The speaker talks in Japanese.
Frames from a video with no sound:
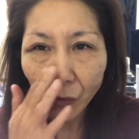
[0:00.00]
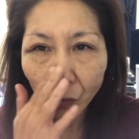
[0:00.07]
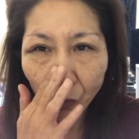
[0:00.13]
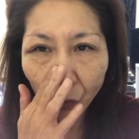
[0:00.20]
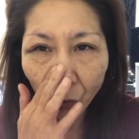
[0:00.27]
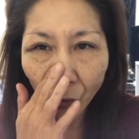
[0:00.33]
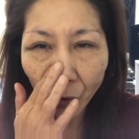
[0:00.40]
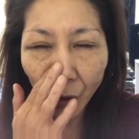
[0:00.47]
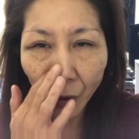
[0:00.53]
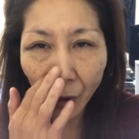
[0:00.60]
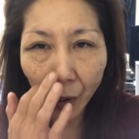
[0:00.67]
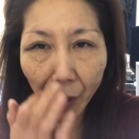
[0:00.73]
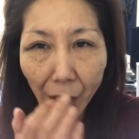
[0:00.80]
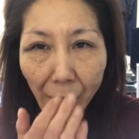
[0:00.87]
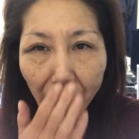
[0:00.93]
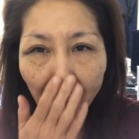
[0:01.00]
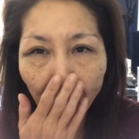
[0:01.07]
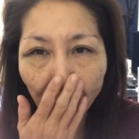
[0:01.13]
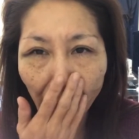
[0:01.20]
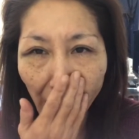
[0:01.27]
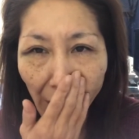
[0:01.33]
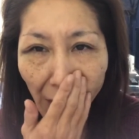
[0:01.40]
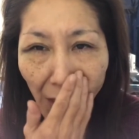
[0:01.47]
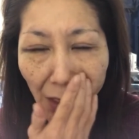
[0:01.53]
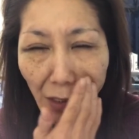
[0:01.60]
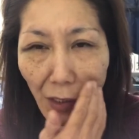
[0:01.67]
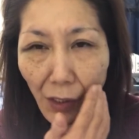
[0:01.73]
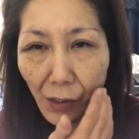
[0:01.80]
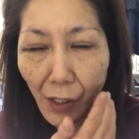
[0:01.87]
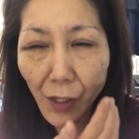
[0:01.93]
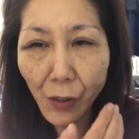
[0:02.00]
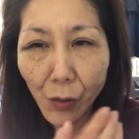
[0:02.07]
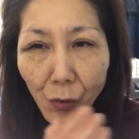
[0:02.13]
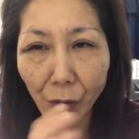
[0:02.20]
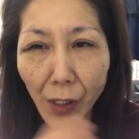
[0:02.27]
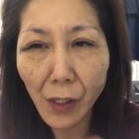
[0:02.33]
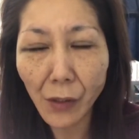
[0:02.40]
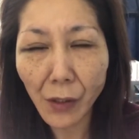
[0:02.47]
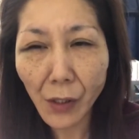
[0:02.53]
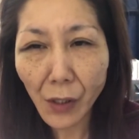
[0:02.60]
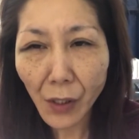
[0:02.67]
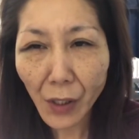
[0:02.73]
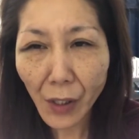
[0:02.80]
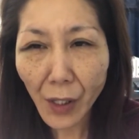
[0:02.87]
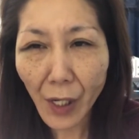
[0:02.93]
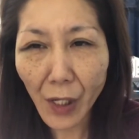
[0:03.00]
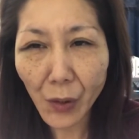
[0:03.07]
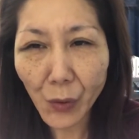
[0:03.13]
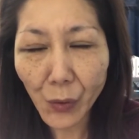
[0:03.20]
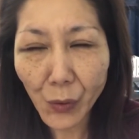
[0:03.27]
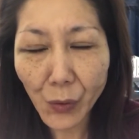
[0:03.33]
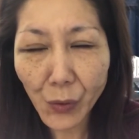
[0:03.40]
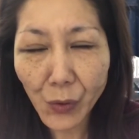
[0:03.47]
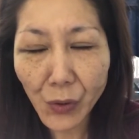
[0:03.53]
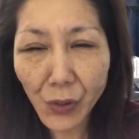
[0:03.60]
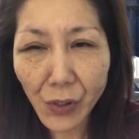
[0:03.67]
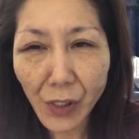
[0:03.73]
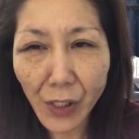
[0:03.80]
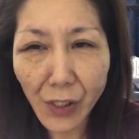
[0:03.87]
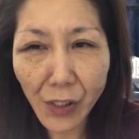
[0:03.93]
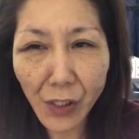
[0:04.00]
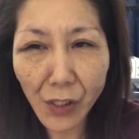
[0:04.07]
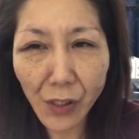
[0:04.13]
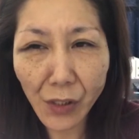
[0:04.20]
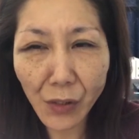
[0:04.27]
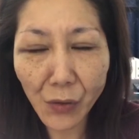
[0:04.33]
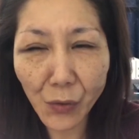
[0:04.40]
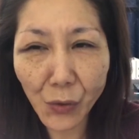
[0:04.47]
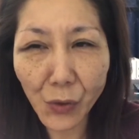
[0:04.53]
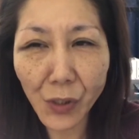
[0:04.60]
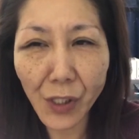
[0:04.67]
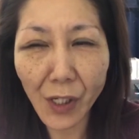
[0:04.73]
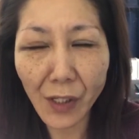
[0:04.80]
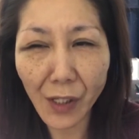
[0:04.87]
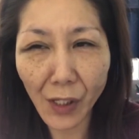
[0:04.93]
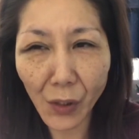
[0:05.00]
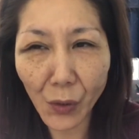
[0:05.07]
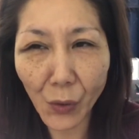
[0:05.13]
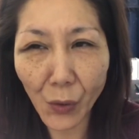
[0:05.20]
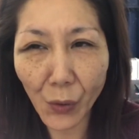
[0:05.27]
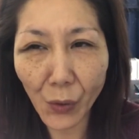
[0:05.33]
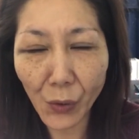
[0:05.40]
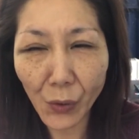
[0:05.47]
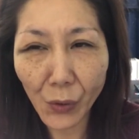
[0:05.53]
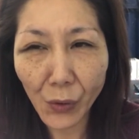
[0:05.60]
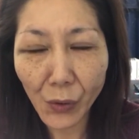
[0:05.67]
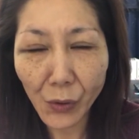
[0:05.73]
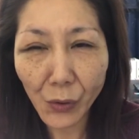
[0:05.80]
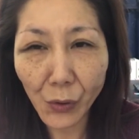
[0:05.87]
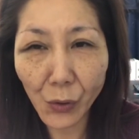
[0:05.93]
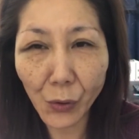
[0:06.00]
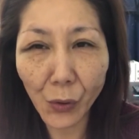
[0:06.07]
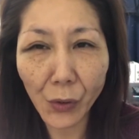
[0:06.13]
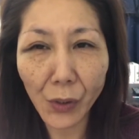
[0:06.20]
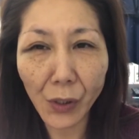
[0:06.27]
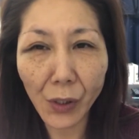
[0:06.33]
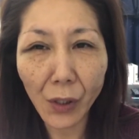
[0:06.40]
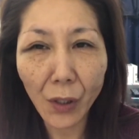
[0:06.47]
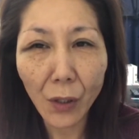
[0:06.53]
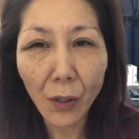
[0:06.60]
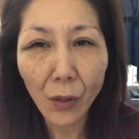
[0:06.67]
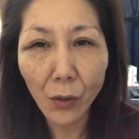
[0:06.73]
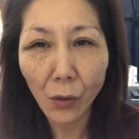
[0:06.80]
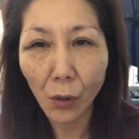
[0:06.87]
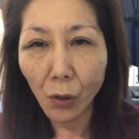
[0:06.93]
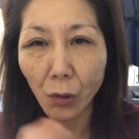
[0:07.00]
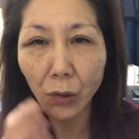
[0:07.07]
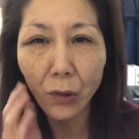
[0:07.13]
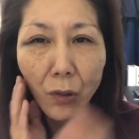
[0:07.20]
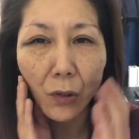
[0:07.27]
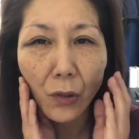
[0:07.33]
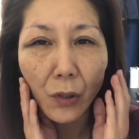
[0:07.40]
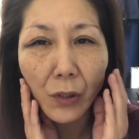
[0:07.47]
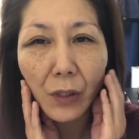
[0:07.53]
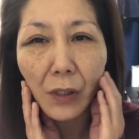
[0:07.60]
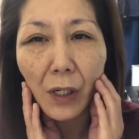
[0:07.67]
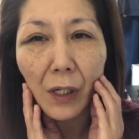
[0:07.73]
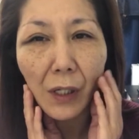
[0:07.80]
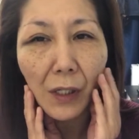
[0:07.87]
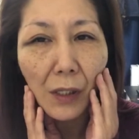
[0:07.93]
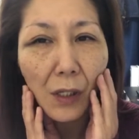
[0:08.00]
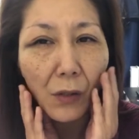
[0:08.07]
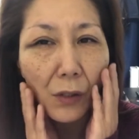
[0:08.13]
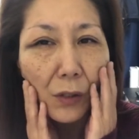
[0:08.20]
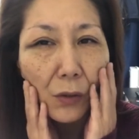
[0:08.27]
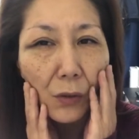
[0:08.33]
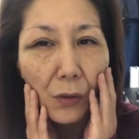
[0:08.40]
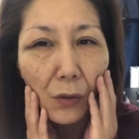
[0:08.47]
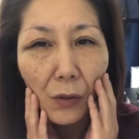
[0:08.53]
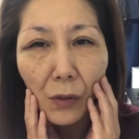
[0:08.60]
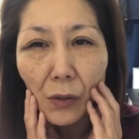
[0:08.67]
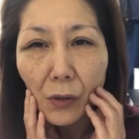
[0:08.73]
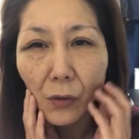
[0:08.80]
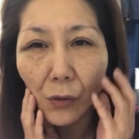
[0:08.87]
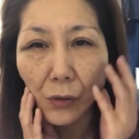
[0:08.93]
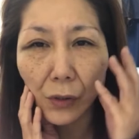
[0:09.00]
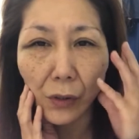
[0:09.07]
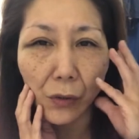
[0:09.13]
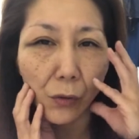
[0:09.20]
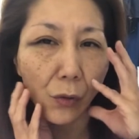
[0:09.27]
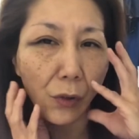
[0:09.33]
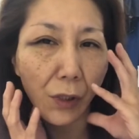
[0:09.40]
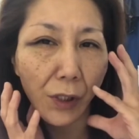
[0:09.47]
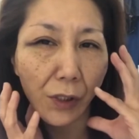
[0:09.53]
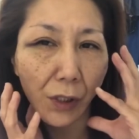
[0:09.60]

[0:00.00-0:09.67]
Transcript: そうなんかエイリアンみたいな感じ最初ねあの写真写したんだけどすごいこのこっちが腫れてるでしょこっちがこうなっ